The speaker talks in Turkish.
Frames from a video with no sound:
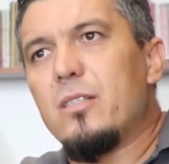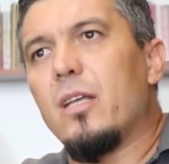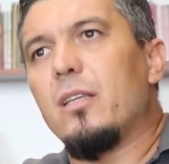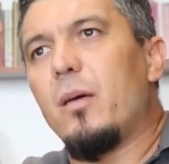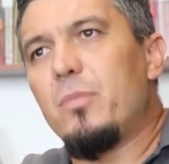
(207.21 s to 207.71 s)

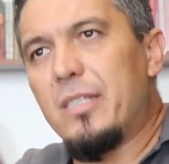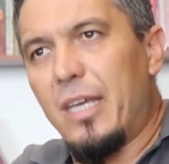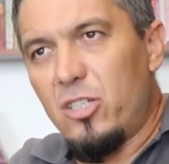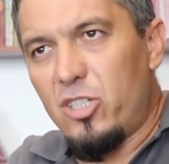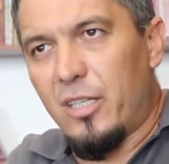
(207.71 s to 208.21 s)
Hristiyanlığa biz
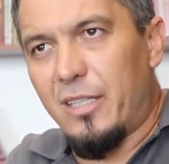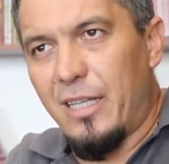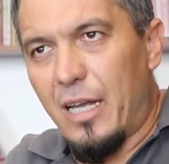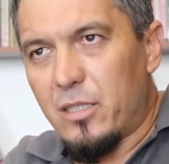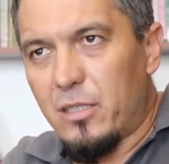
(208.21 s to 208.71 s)
geniş
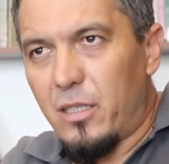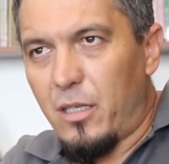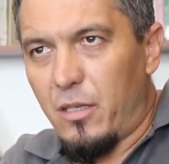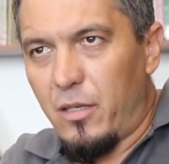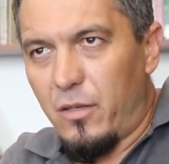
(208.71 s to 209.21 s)
yetkiler
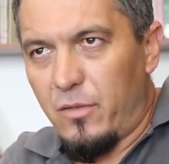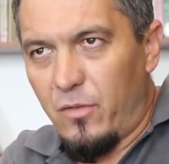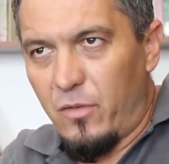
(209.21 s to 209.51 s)
e,